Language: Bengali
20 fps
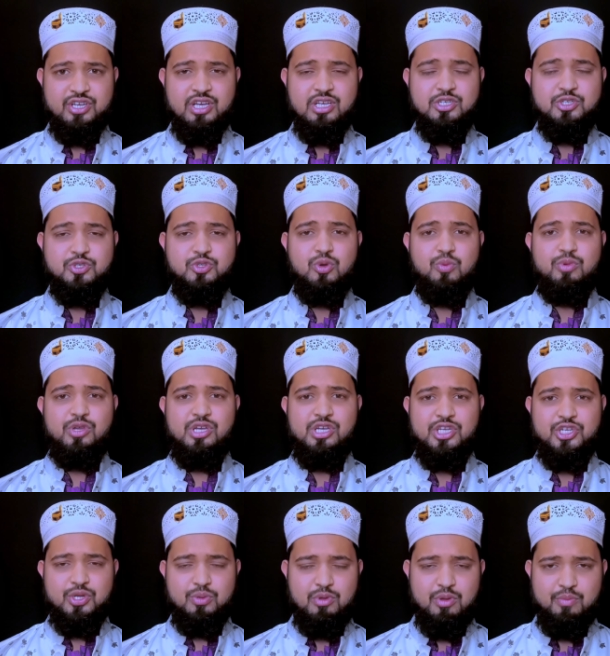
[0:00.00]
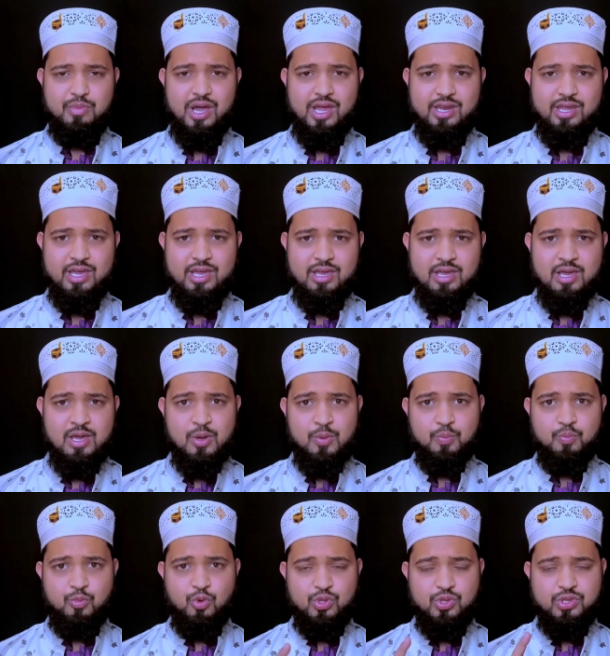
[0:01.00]
শেষ নবী হিসেবে মানে
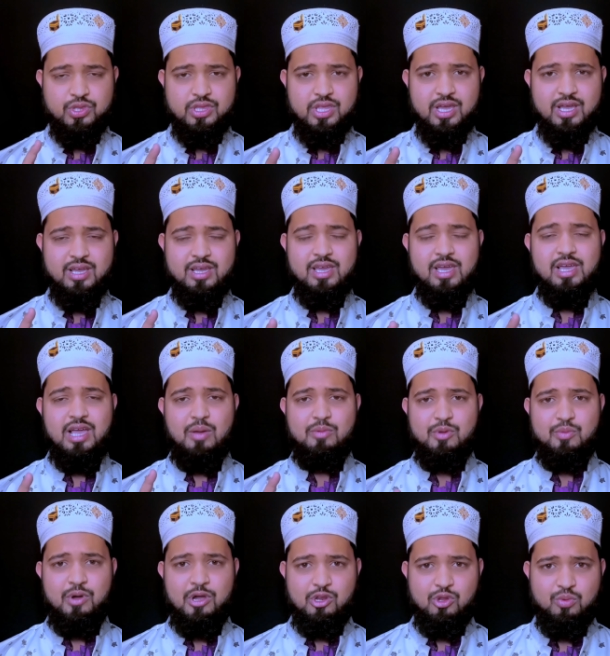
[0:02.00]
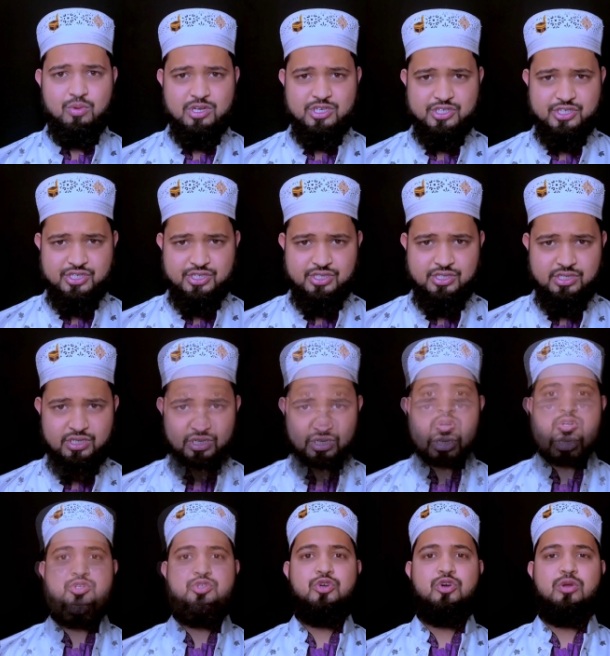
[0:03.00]
প্রত্যেককেই আমি ভালোবাসি
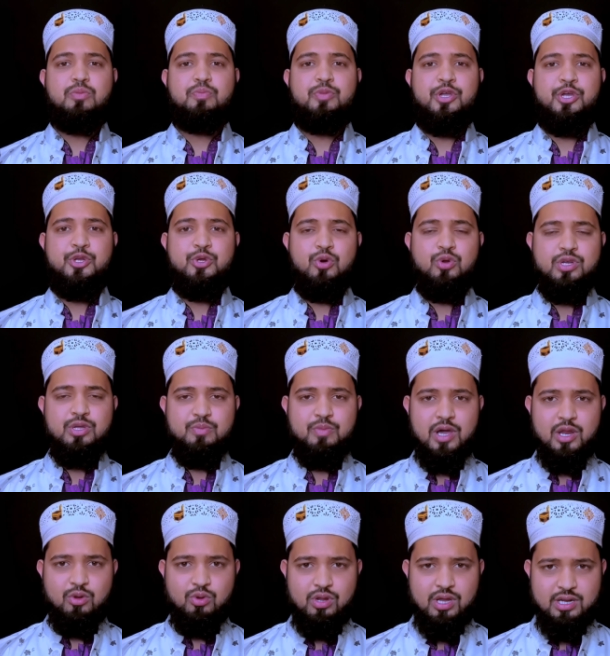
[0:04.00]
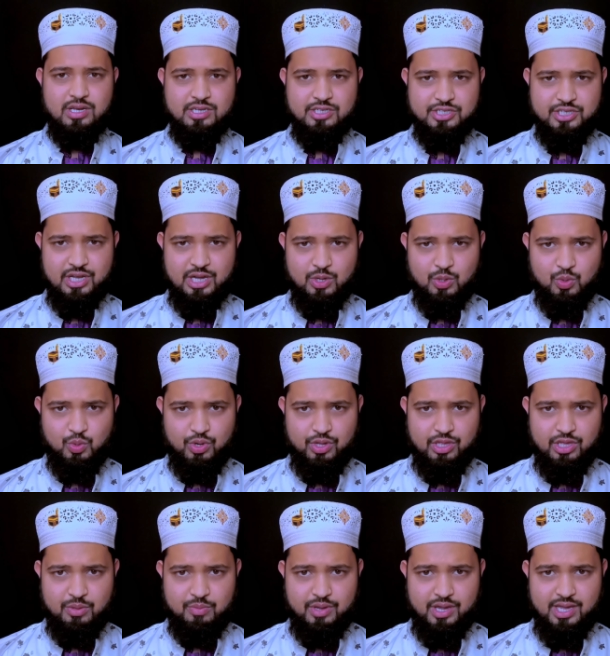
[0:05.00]
দর্শক ভিডিওটি ভালো লাগলে শেয়ার করে
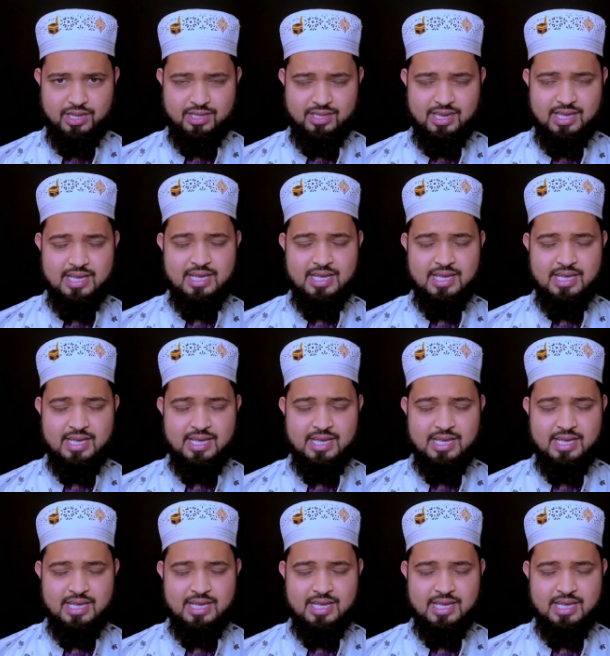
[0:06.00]
দিবেন